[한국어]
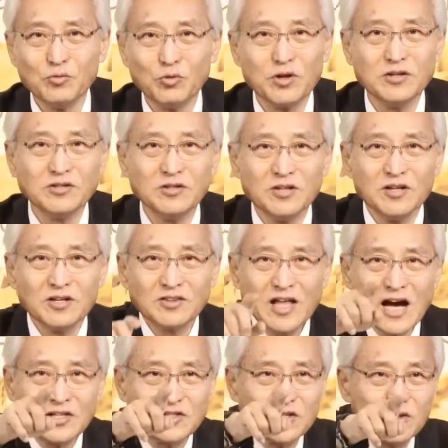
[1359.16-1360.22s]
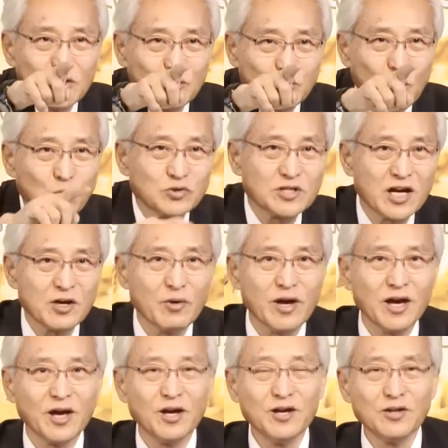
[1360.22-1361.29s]
우리는 당신들
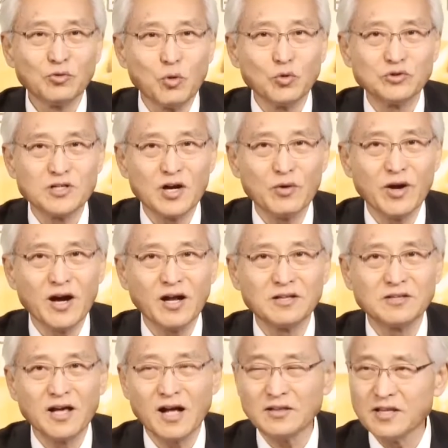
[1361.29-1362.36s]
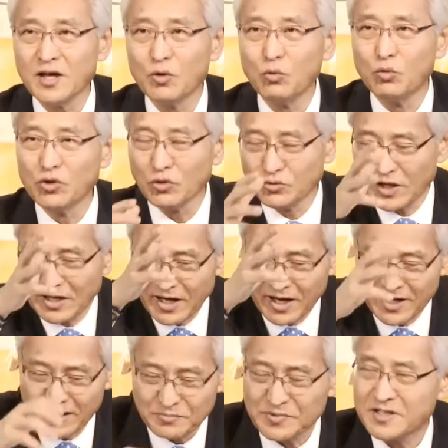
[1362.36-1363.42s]
동창회 동창회가 할 때 우리도
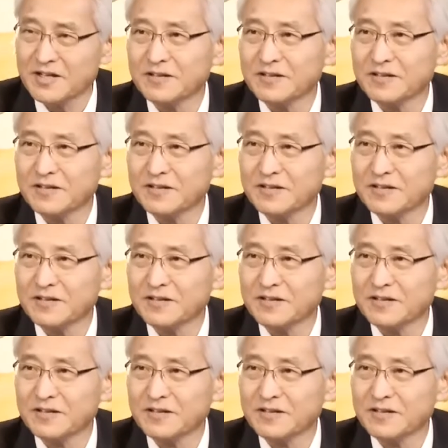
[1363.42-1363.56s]
따라가야 합니다.